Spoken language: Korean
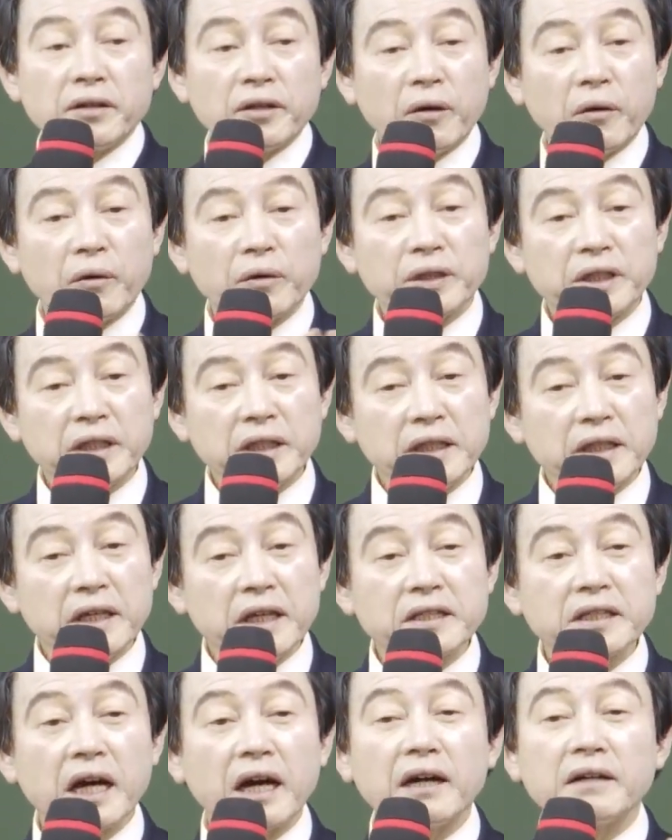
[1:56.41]
영혼이
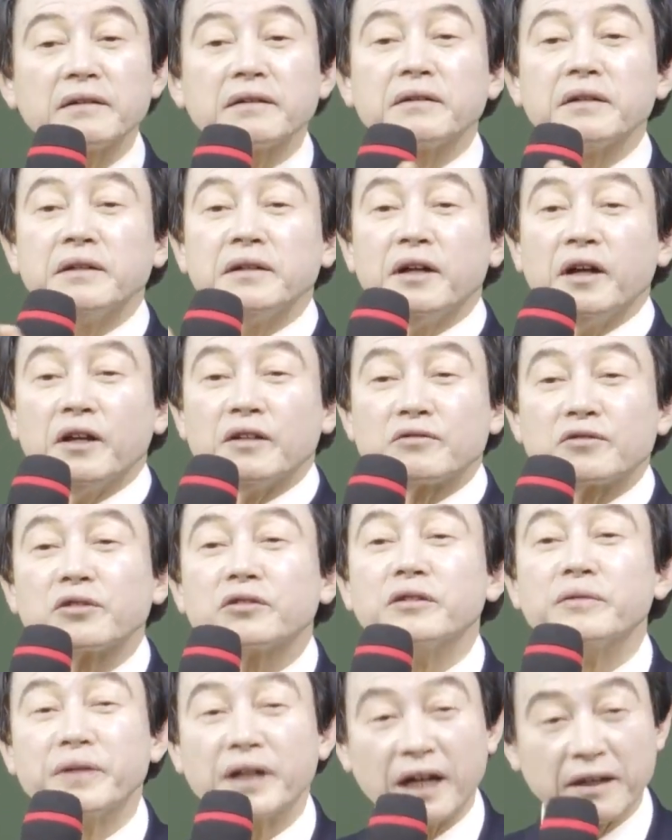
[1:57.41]
이사 가는 걸
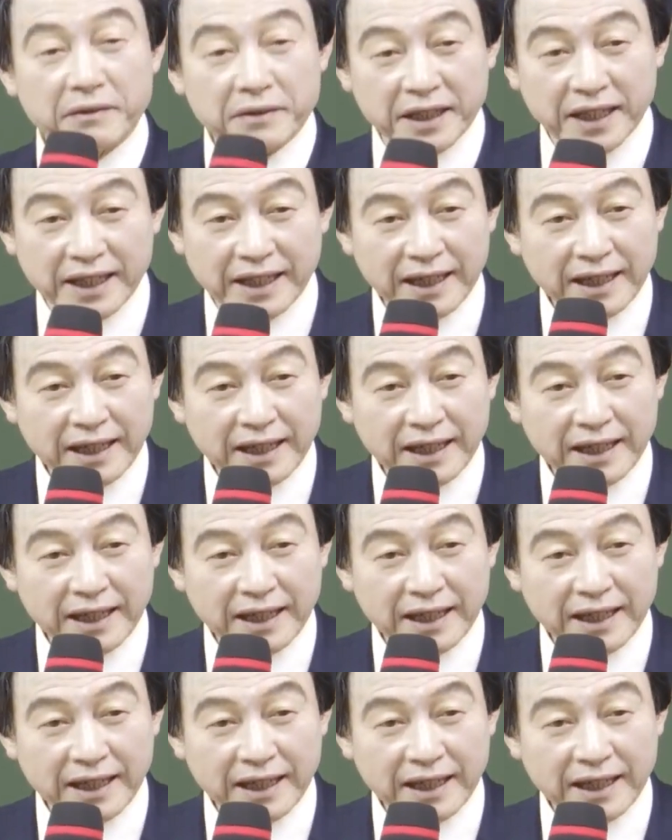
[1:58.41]
죽음이라고 그래.